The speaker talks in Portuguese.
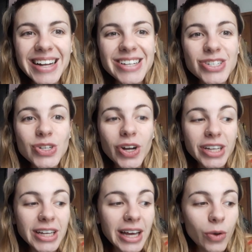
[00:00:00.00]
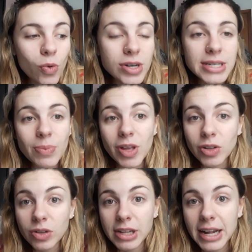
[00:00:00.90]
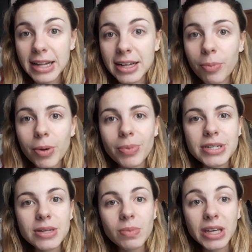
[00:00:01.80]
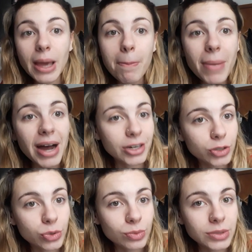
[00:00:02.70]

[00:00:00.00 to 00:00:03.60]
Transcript: só que o orçamento dele dá para perceber que é baixo,